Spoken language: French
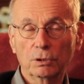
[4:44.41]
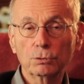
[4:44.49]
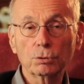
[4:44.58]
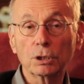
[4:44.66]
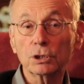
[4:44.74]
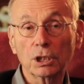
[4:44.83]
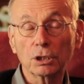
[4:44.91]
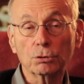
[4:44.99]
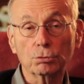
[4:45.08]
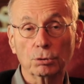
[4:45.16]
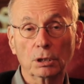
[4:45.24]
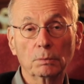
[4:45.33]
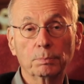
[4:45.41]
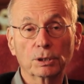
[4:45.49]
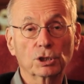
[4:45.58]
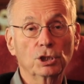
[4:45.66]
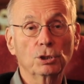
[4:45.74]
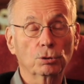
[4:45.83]
aventures intellectuelles
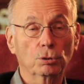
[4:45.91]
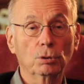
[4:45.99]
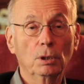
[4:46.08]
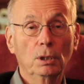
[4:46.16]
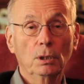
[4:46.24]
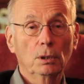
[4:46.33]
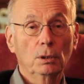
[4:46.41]
parce qu'ils sont